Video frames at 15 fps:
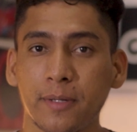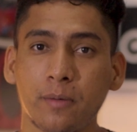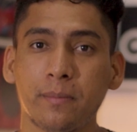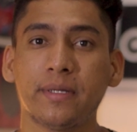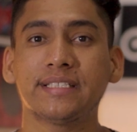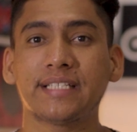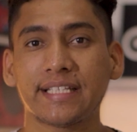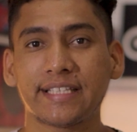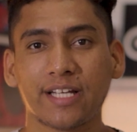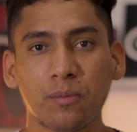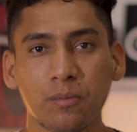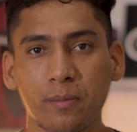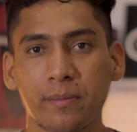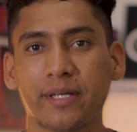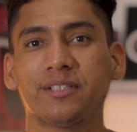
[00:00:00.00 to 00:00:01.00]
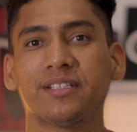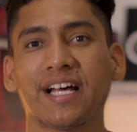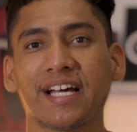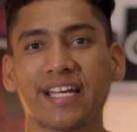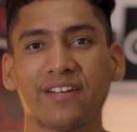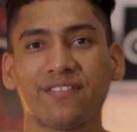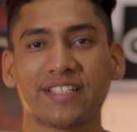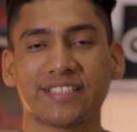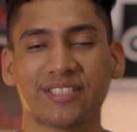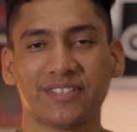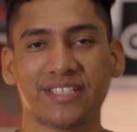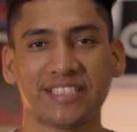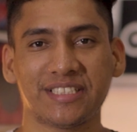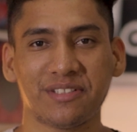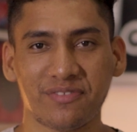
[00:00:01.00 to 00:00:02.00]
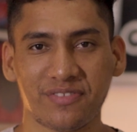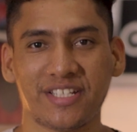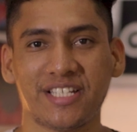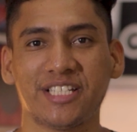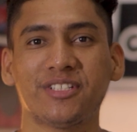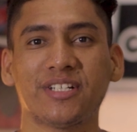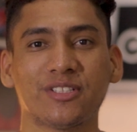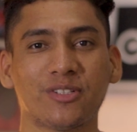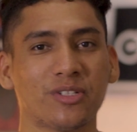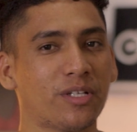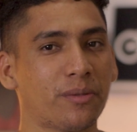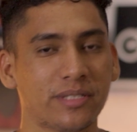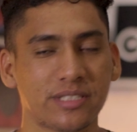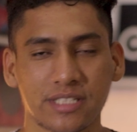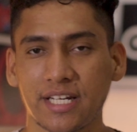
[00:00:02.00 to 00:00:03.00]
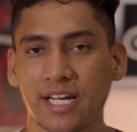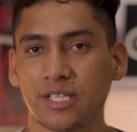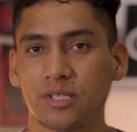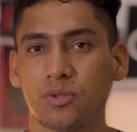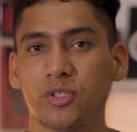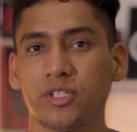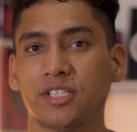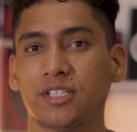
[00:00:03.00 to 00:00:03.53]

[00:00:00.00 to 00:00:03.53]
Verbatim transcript: Pelo menos até o momento da gravação desse vídeo é totalmente gratuito,